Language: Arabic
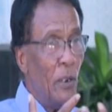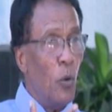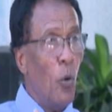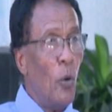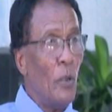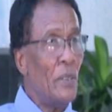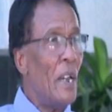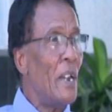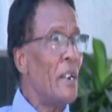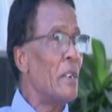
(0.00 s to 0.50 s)

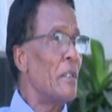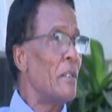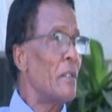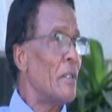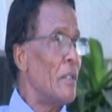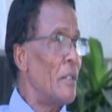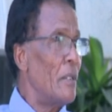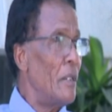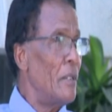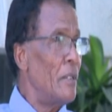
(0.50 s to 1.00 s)
هو داير
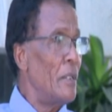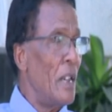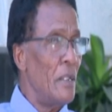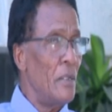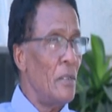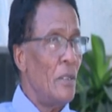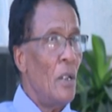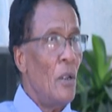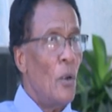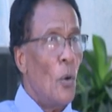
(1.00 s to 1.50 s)

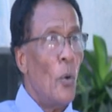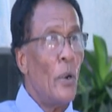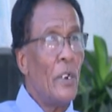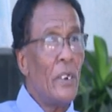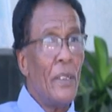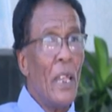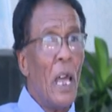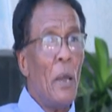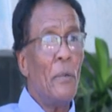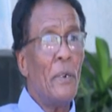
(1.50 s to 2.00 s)

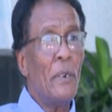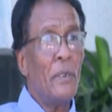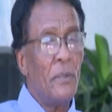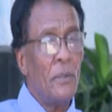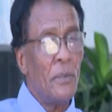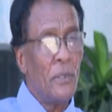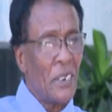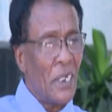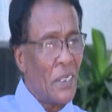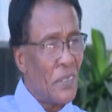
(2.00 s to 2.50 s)
وانا دائما
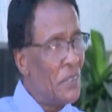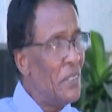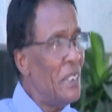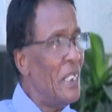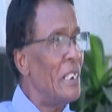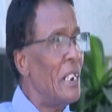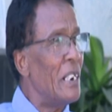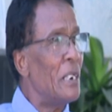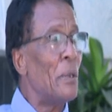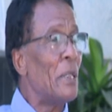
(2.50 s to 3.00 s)
شخصيا
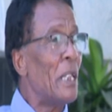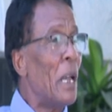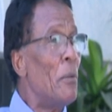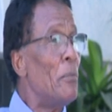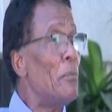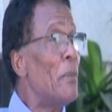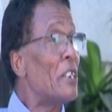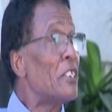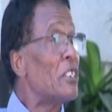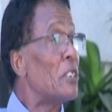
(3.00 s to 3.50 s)
انا
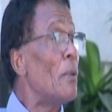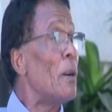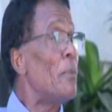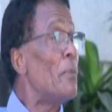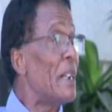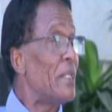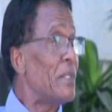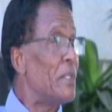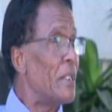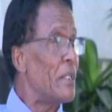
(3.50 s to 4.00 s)
بتعامل مع الشباب
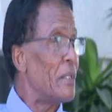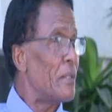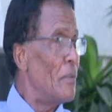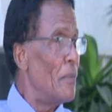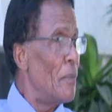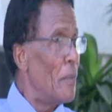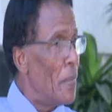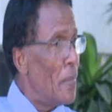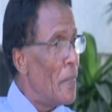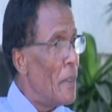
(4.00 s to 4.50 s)
اكثر
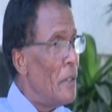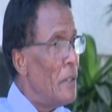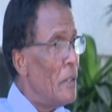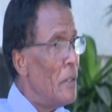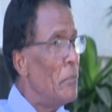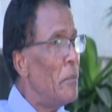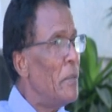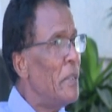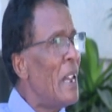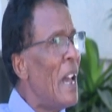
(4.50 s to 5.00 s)
مم.
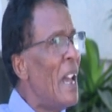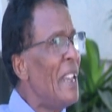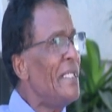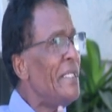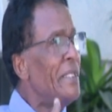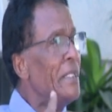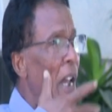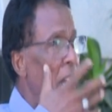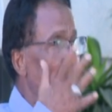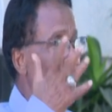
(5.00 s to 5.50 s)
من
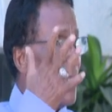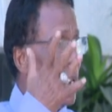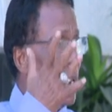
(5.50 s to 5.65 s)
اي حاجه